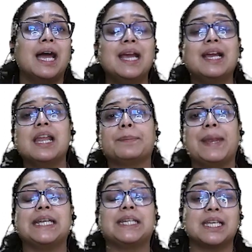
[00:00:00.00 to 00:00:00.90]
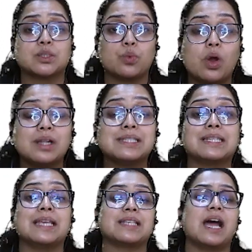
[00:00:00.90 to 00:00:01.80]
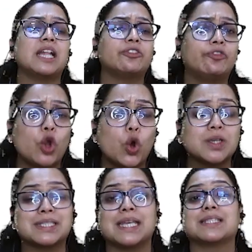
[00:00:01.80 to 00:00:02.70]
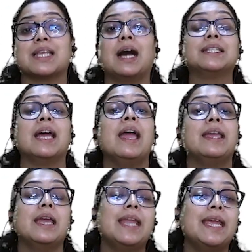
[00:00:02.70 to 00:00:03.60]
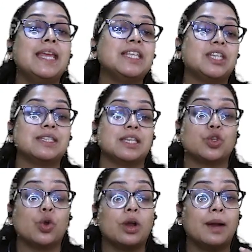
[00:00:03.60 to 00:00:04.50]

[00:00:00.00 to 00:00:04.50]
अलग अलग पेंटिंग्स वॉल्स के साथ फ्लोर्स के साथ ये नई नई चीजें जो